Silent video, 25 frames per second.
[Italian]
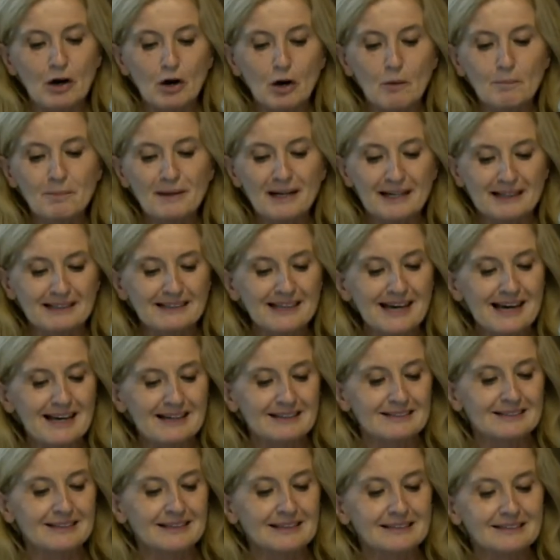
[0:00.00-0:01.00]
opera
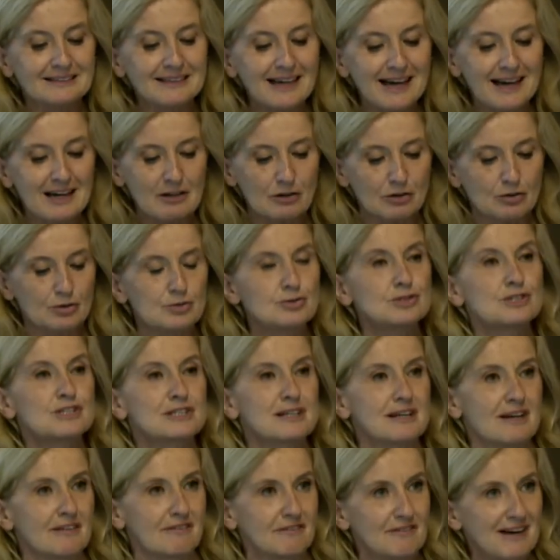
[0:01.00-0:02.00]
d'arte da
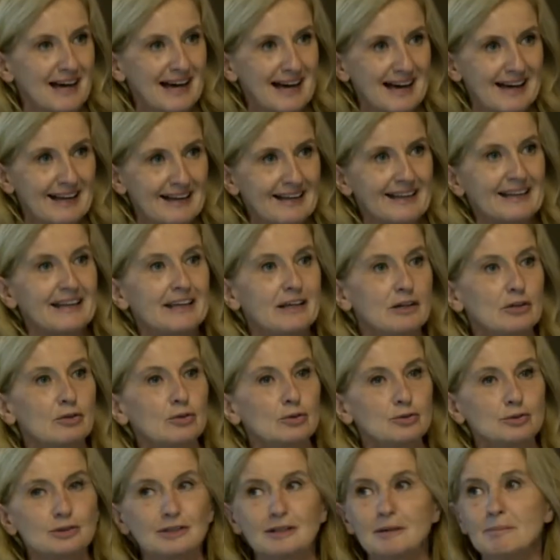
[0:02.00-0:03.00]
conservare e
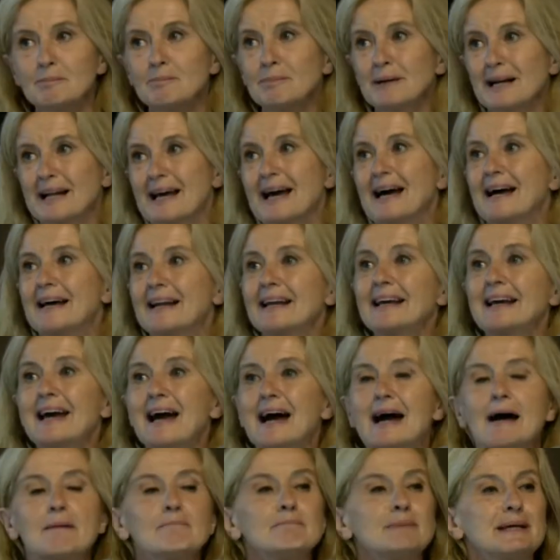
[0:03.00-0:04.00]
contemplare
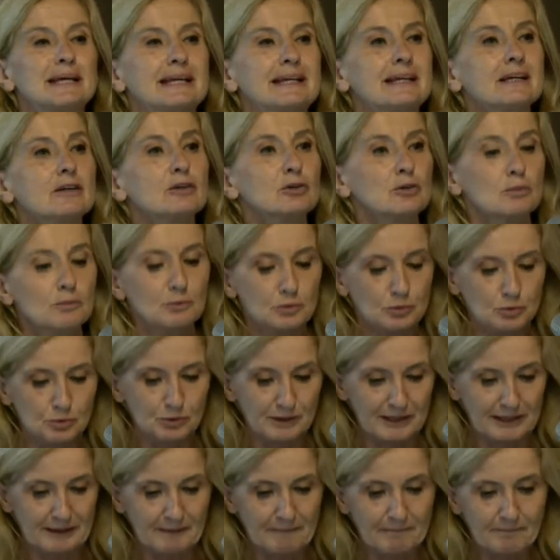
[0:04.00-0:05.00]
a bene
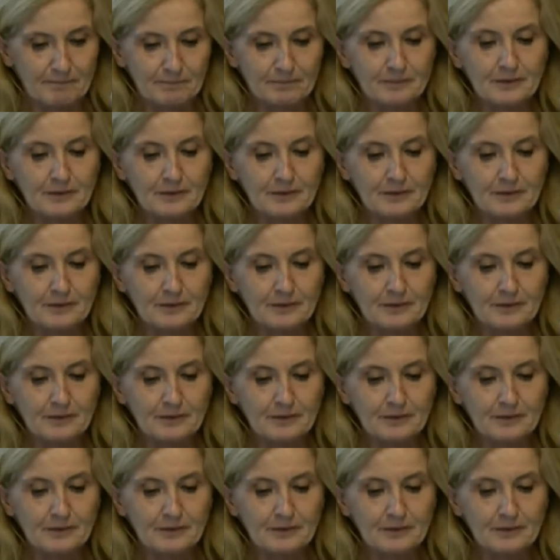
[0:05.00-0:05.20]
comune,